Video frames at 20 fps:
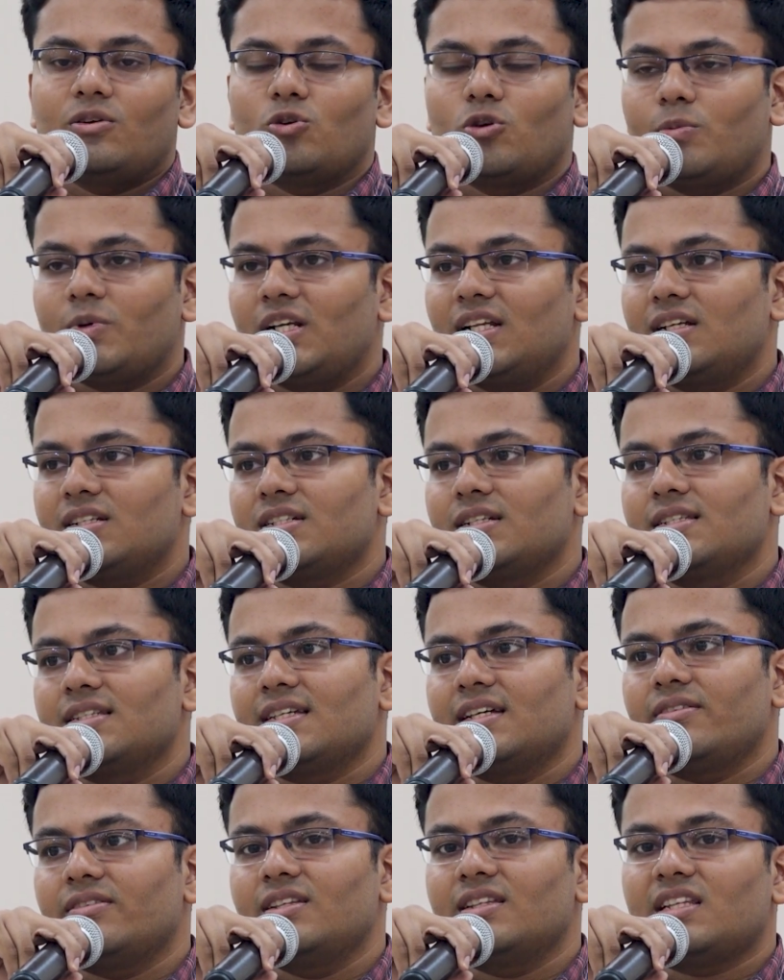கோபாலகிருஷ்ணன்
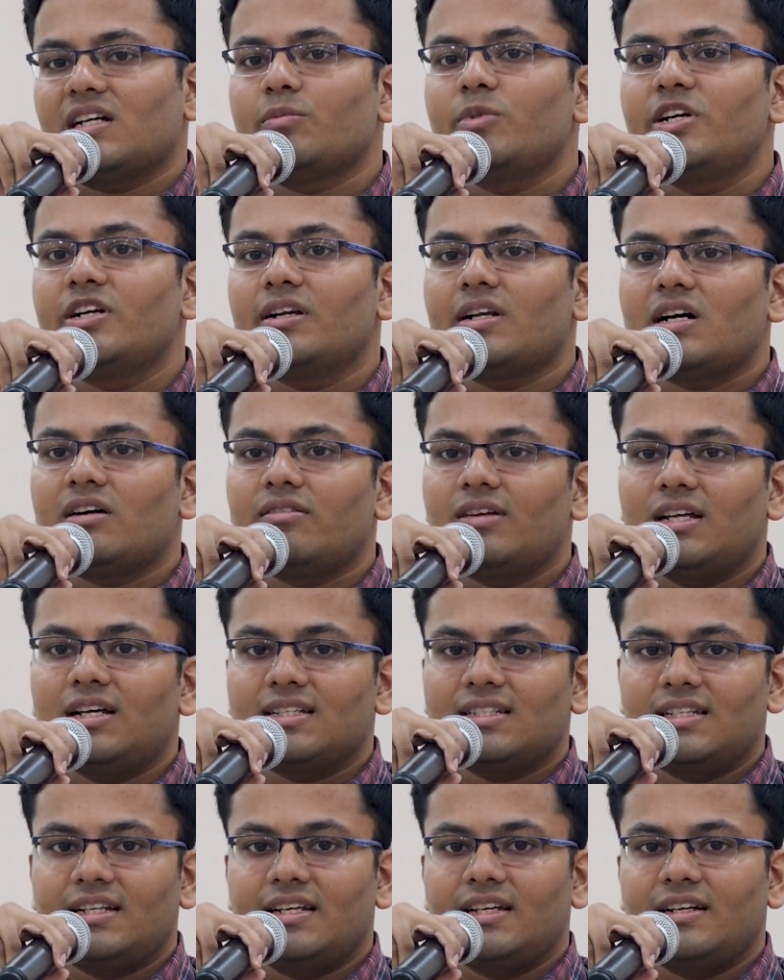சார் வந்து தமிழ்
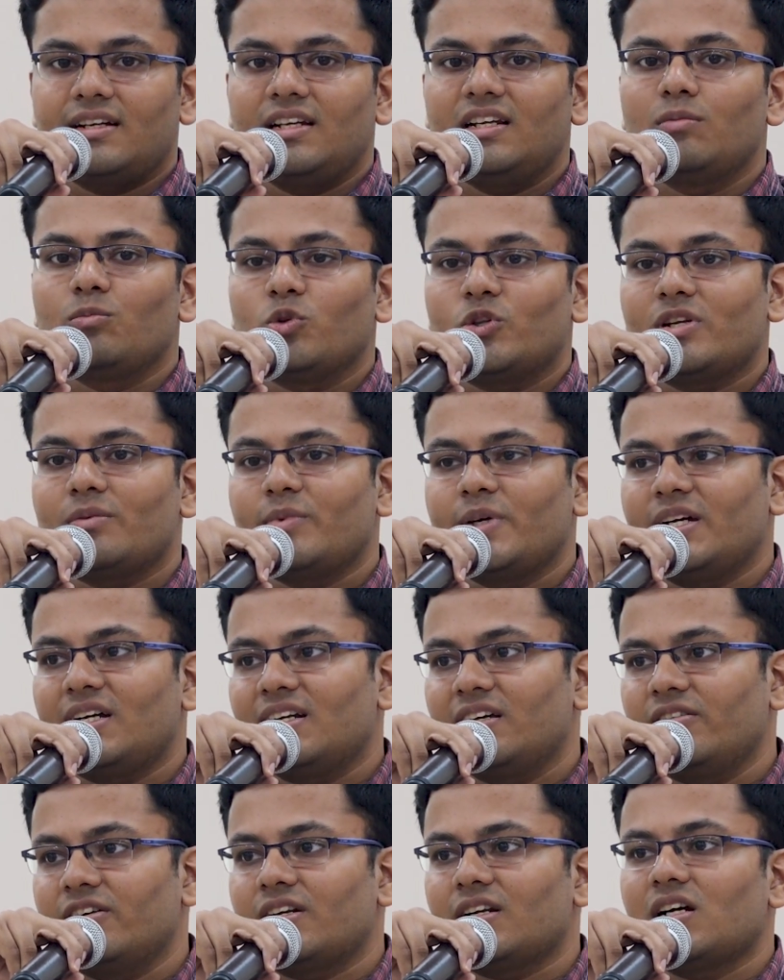நாவலாசிரியர்களில்
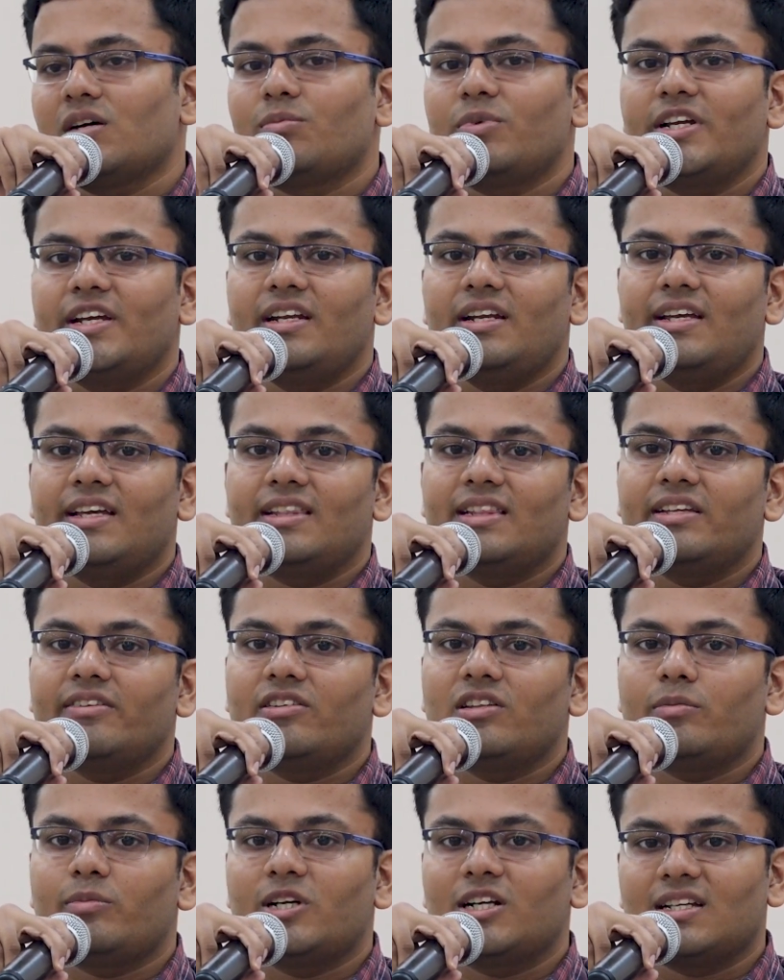முதன்மையானவர் அப்படின்னு எந்த
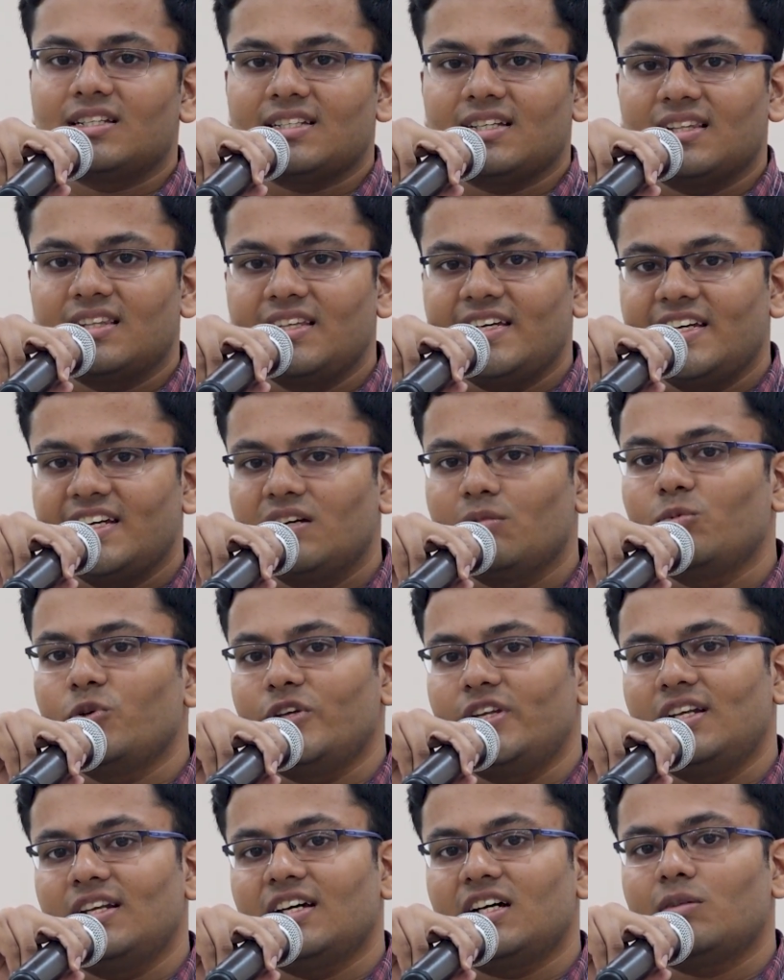விதமான
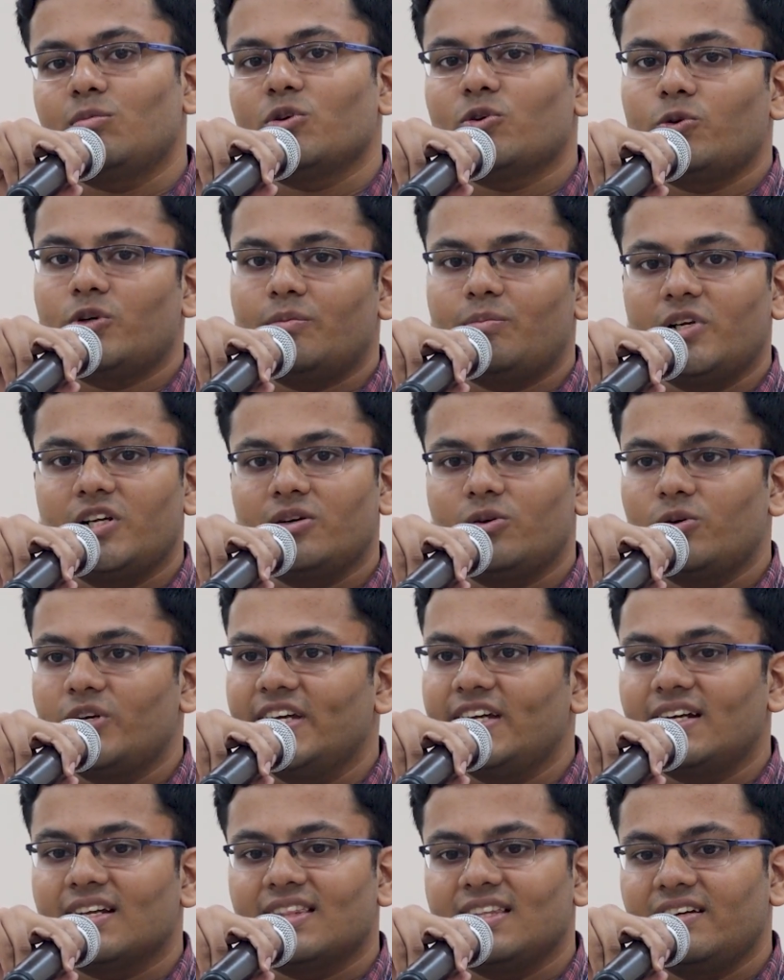சந்தேகமும் இல்லாமல்
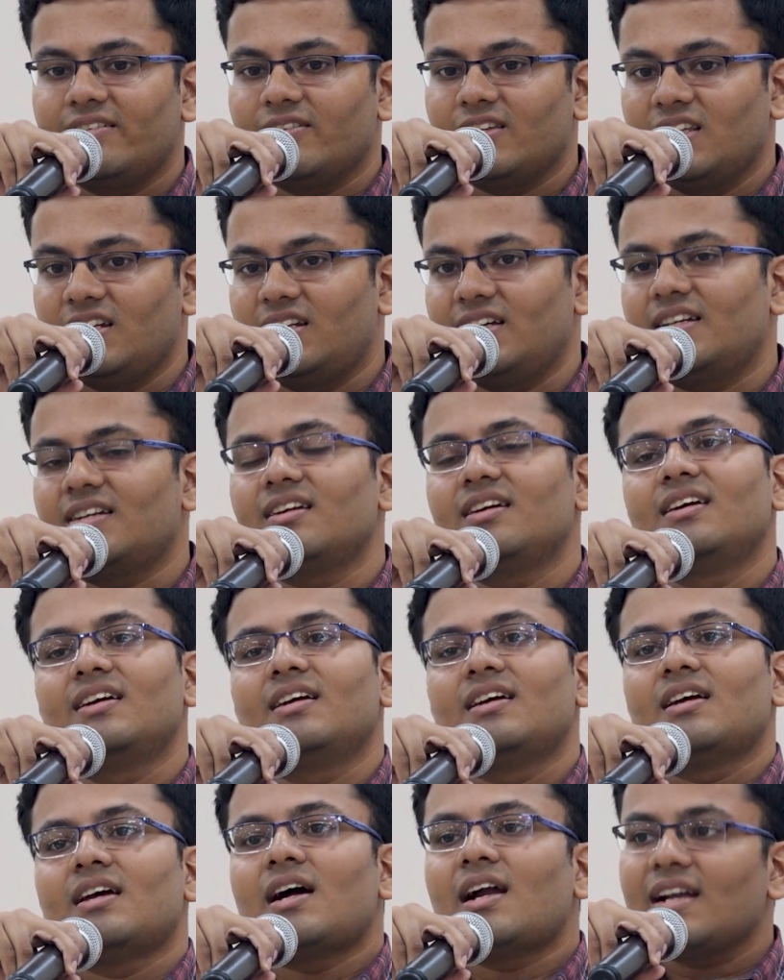குறிப்பிடக்கூடிய இடத்துக்கு வந்துட்டார்
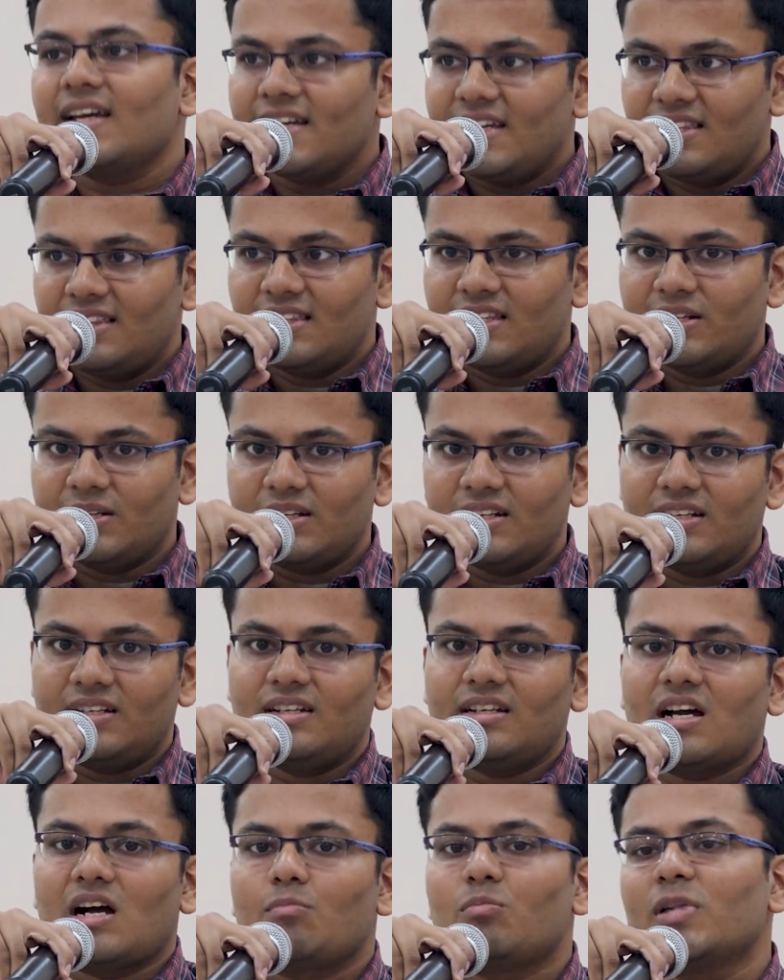ஆனால் இந்த
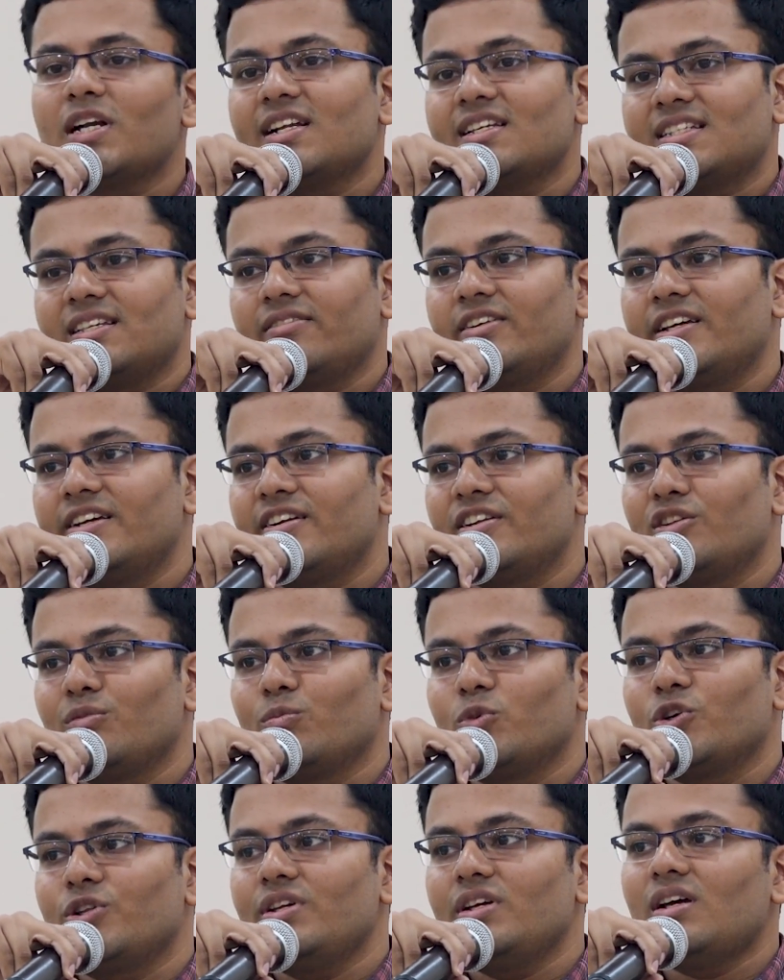அம்மன் நெசவை
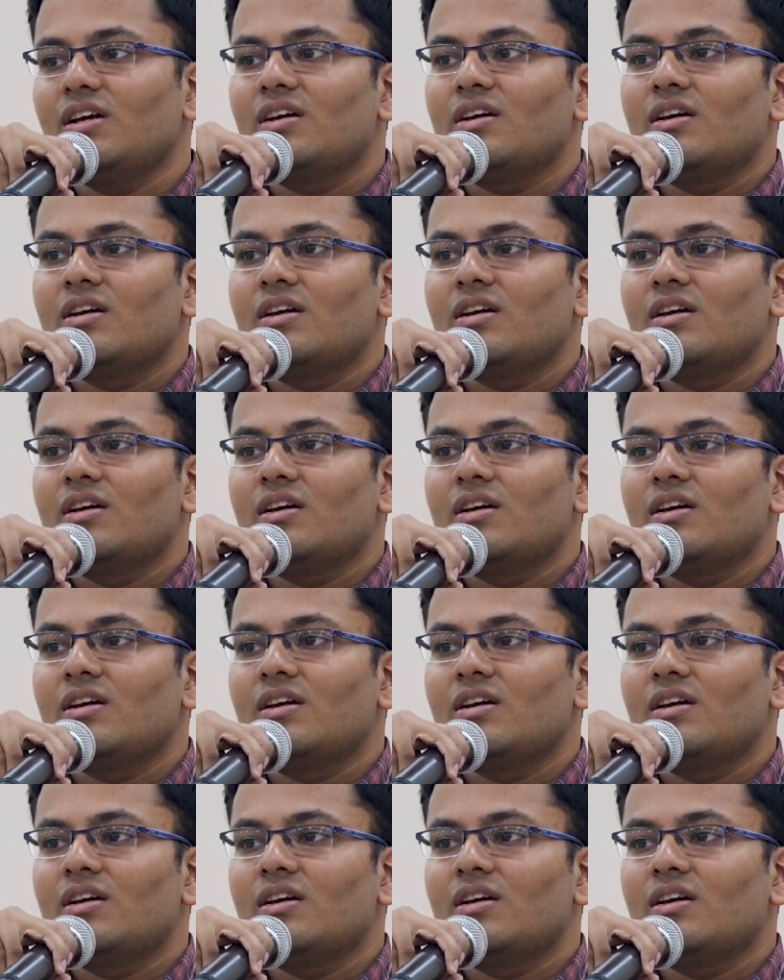எழுதும்போது